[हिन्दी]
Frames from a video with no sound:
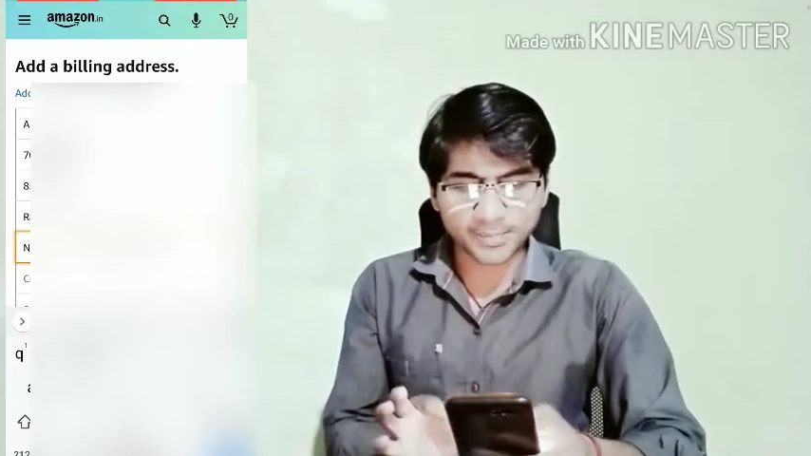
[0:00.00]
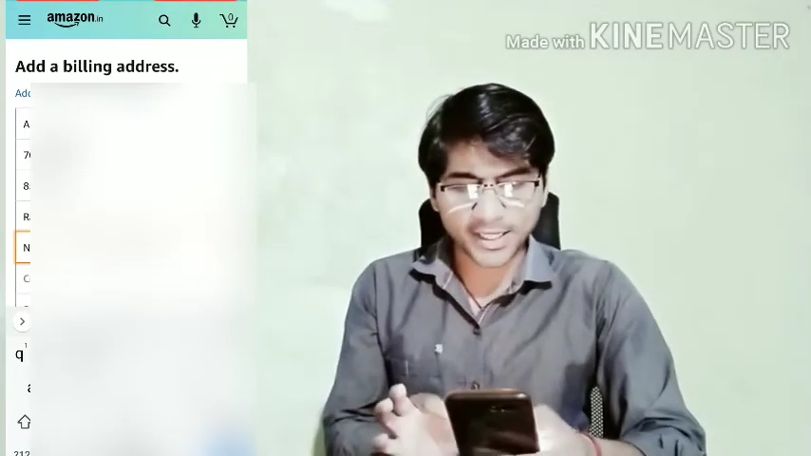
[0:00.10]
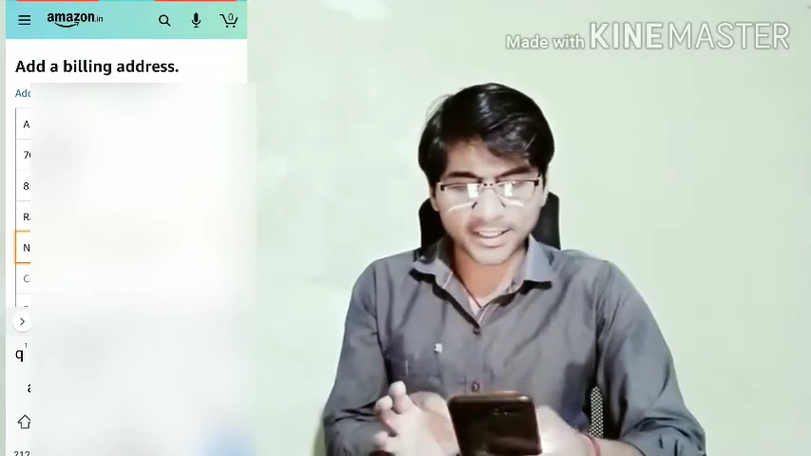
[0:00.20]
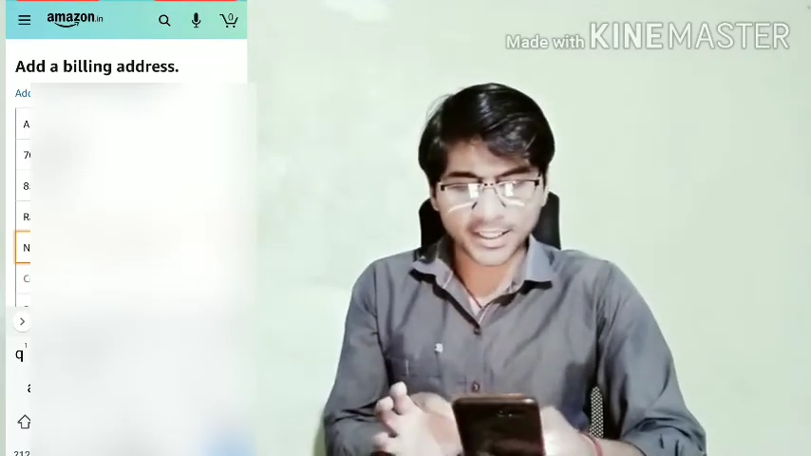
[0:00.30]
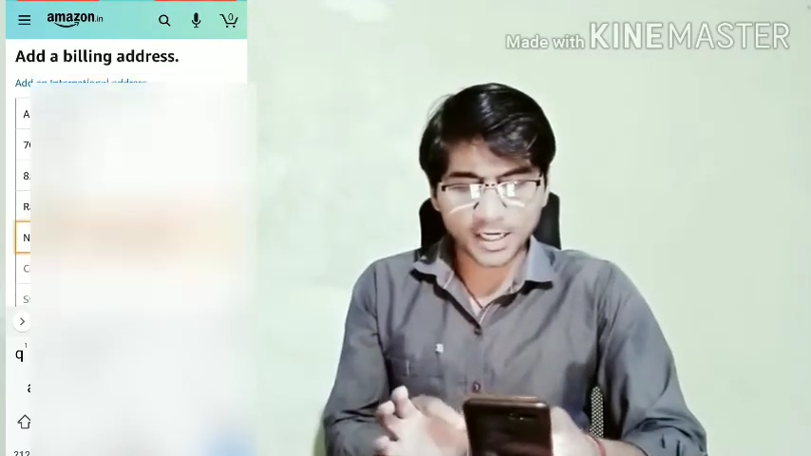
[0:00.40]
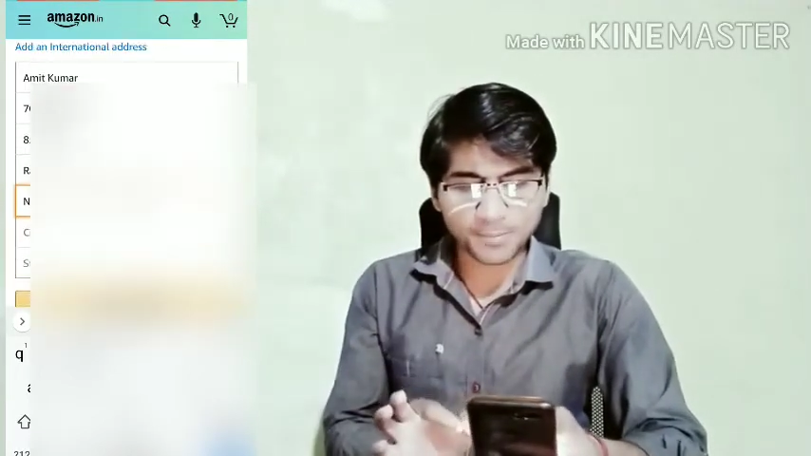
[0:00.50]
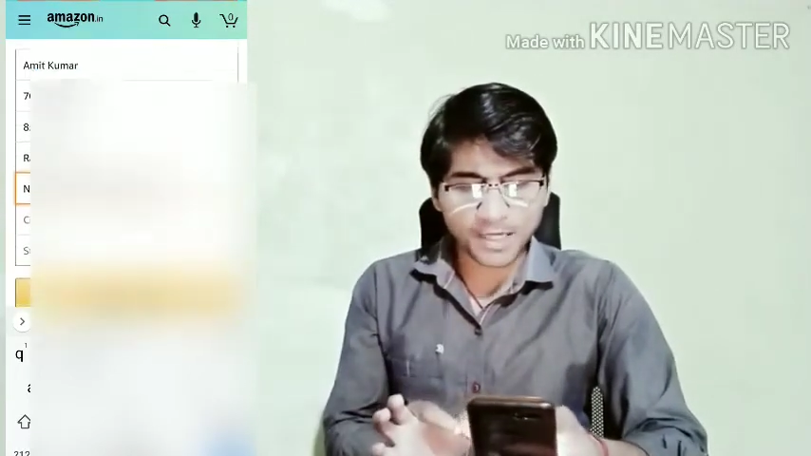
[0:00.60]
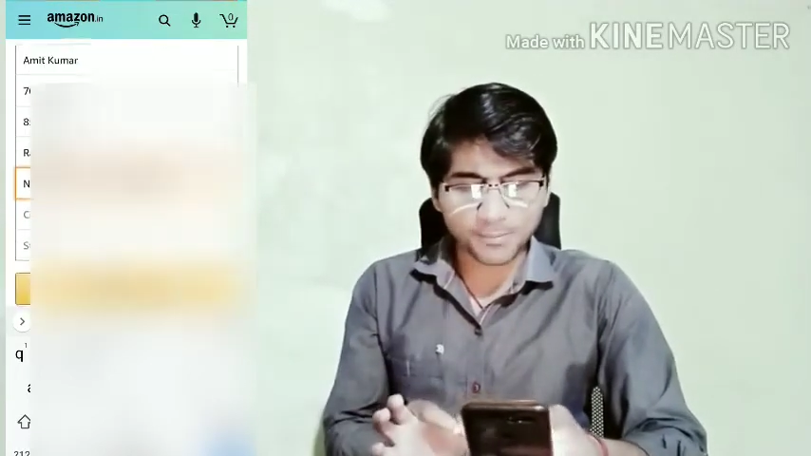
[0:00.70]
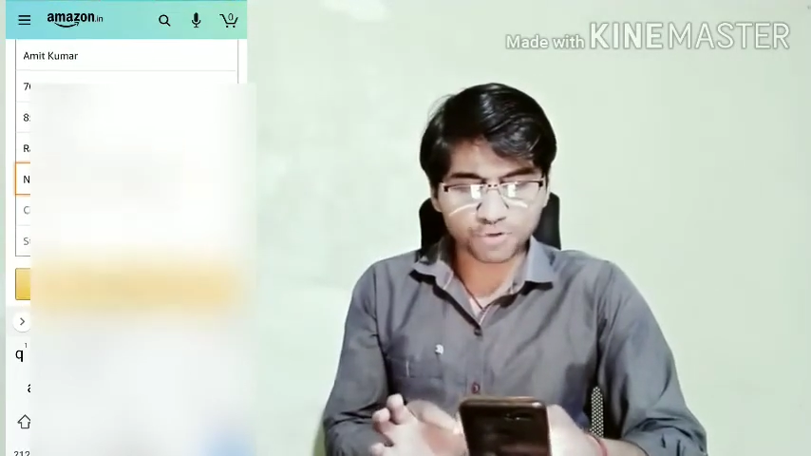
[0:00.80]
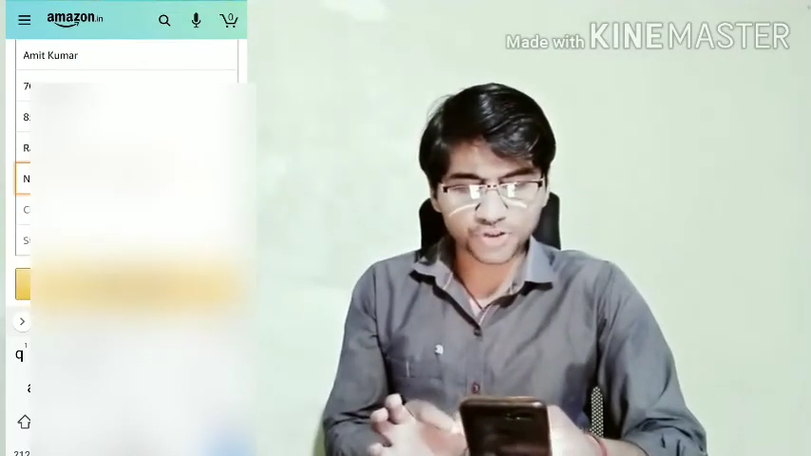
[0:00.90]
बाद यहाँ पर
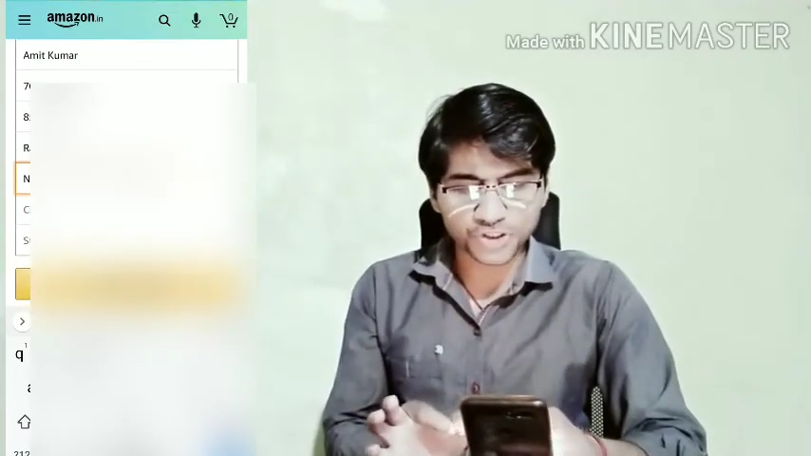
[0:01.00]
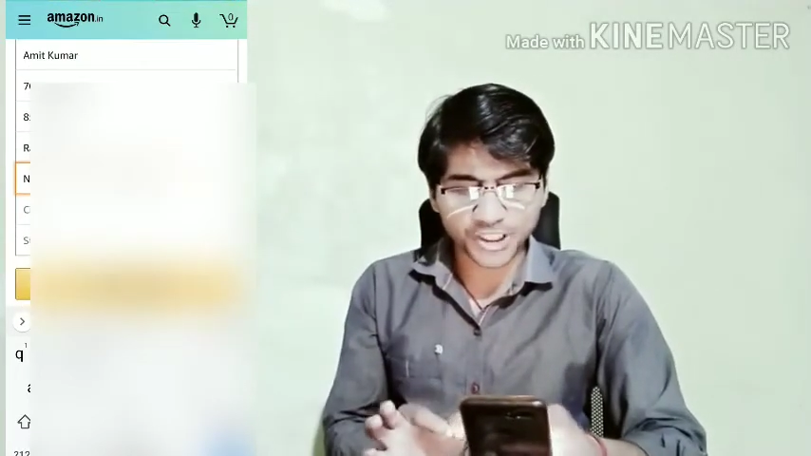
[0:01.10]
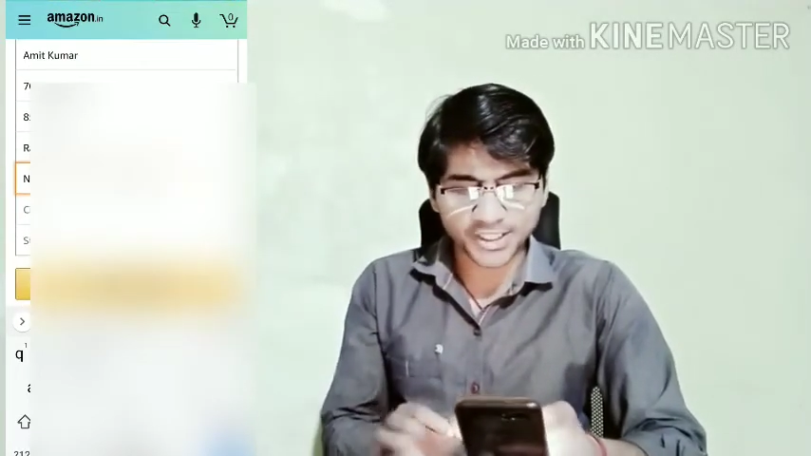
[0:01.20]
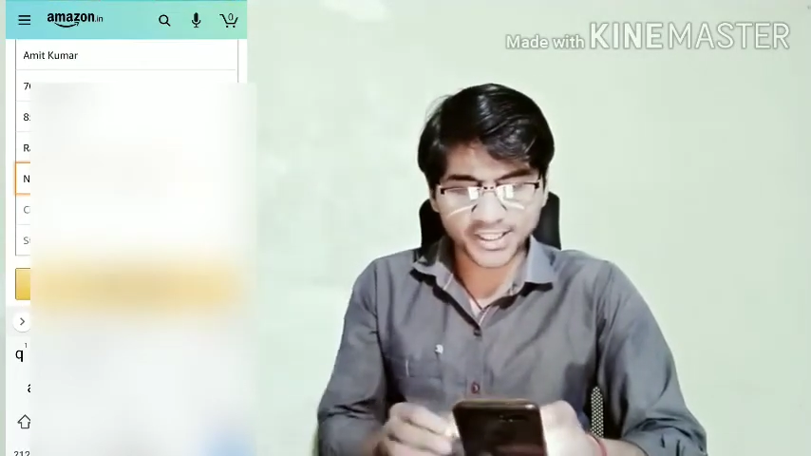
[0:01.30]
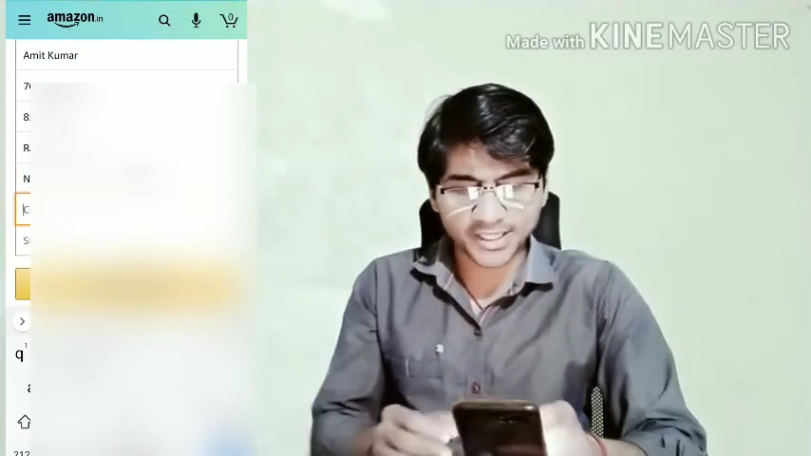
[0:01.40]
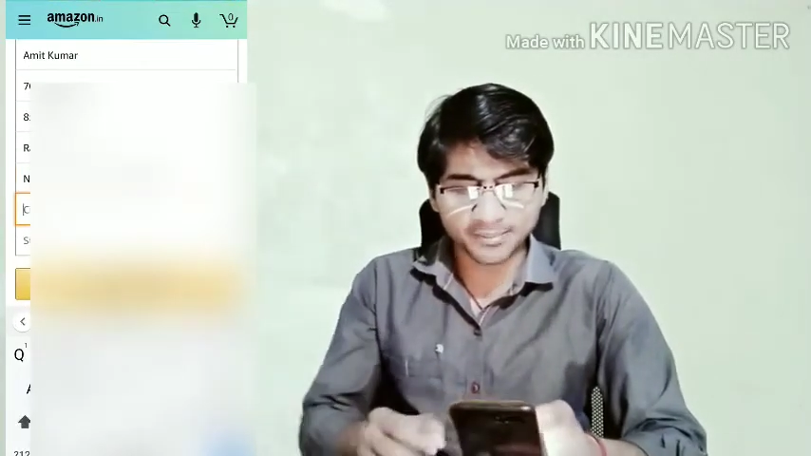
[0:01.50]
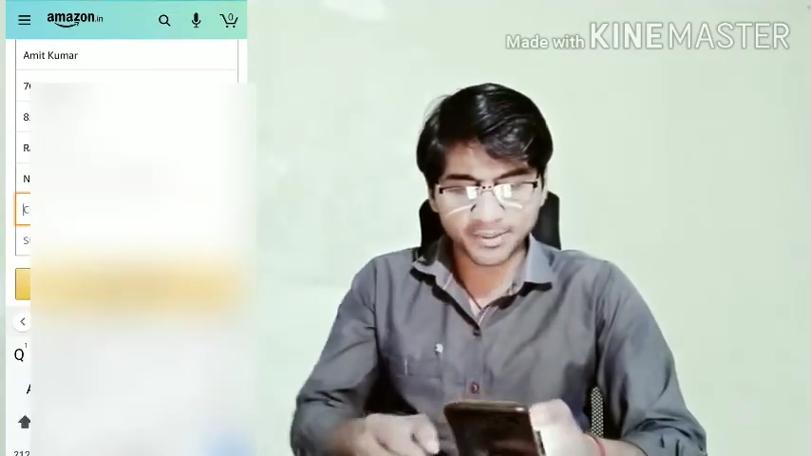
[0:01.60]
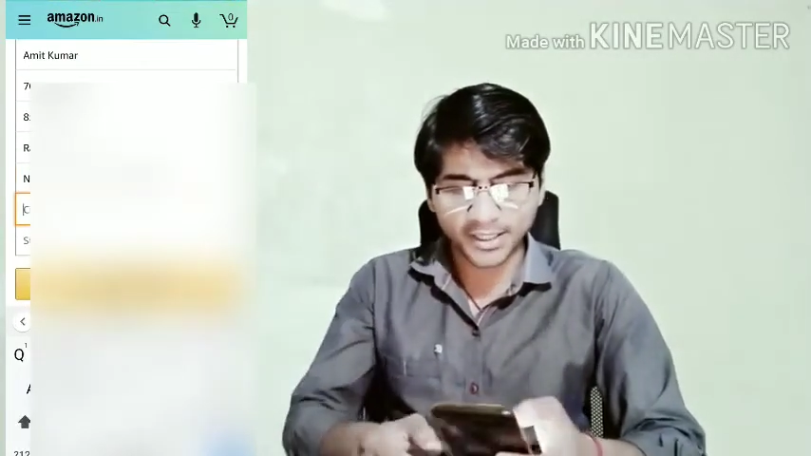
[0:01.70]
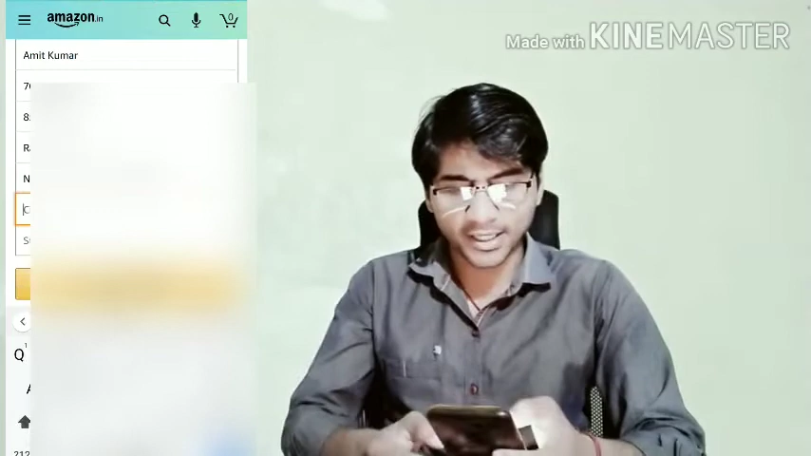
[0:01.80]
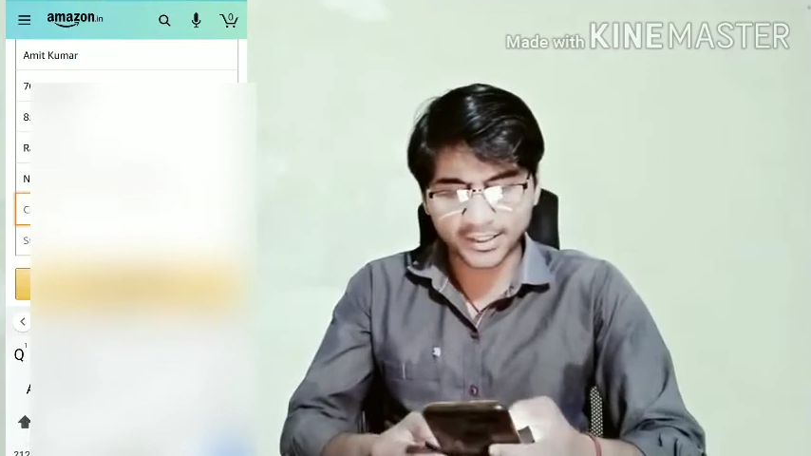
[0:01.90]
आपको सिटी नेम देना